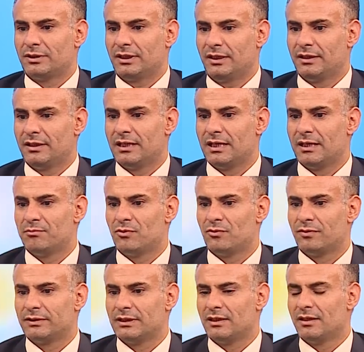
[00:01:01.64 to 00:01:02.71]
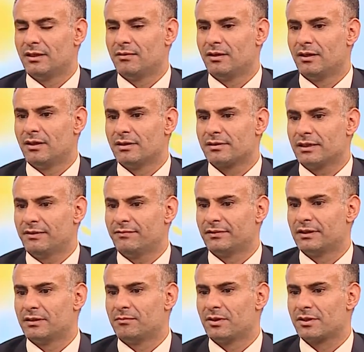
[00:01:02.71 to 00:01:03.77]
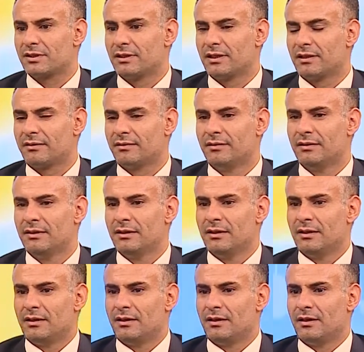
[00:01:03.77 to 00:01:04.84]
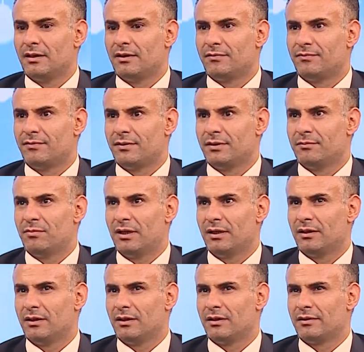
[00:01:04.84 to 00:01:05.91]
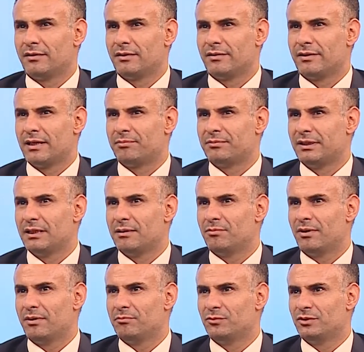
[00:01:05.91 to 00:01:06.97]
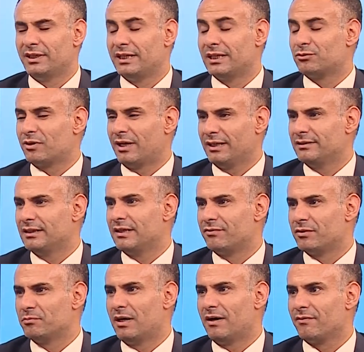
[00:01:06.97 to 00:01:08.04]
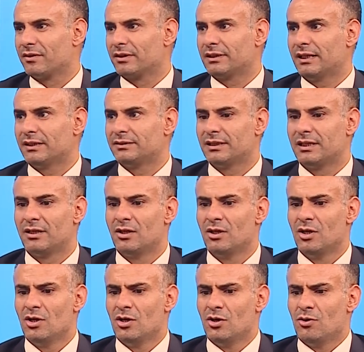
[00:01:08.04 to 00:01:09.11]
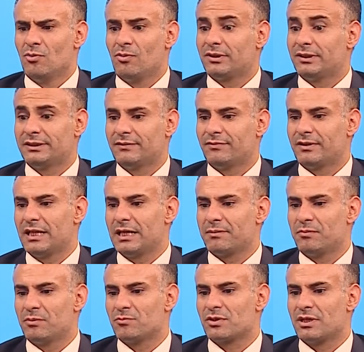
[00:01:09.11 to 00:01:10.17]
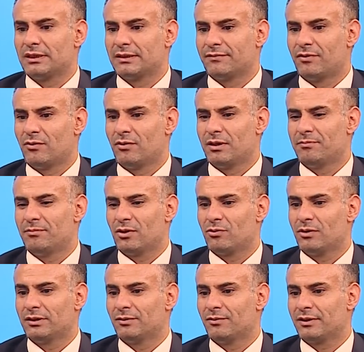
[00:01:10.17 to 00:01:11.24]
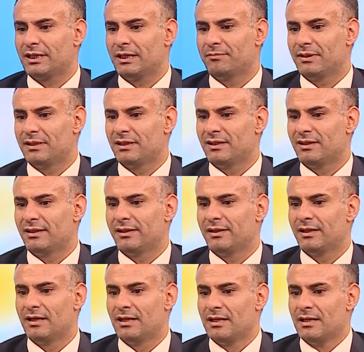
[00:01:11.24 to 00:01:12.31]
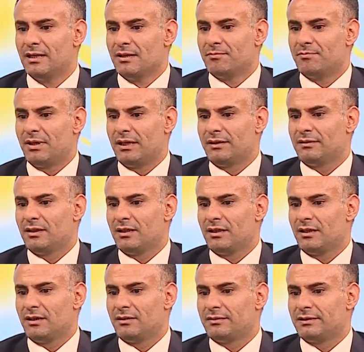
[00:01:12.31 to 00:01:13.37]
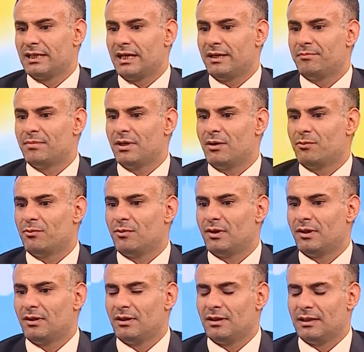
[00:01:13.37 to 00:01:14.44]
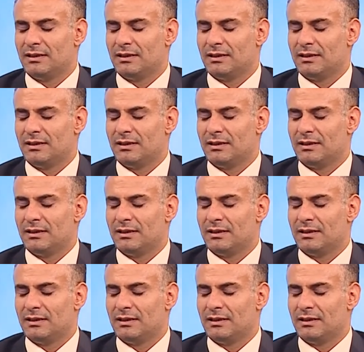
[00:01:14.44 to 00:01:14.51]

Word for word: حينها موفدا لصحيفة المصدر آه، في آه، ذهبت إلى مديرية كعيدنا في محافظة حجة واكتشفت ذلك بالمصادفة ولم أكن أتوقع بأنني بعد التقائي بأول